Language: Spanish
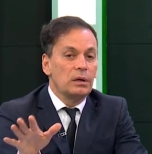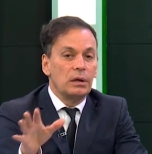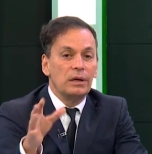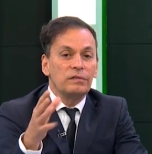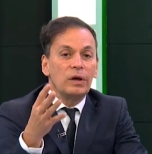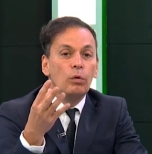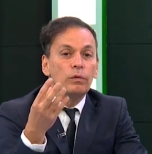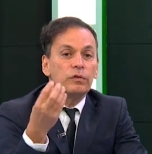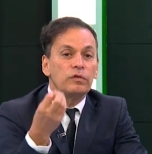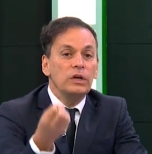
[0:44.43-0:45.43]
Ese es
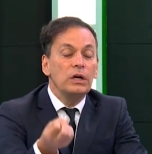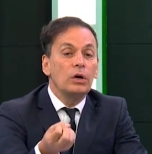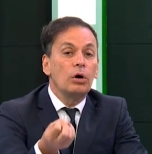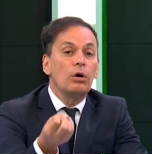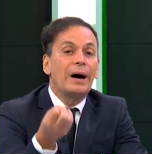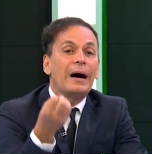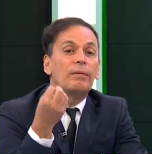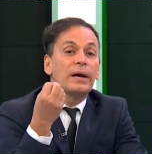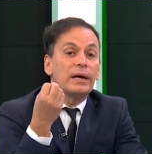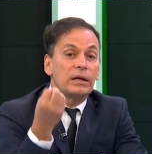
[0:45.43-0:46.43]
un 5
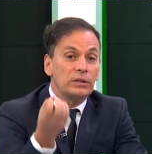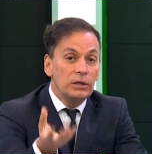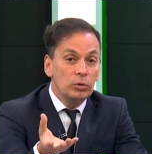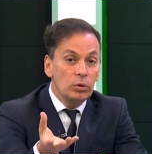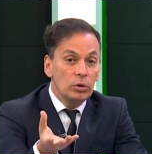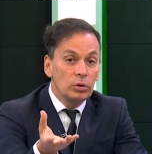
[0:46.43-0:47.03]
abarcativo.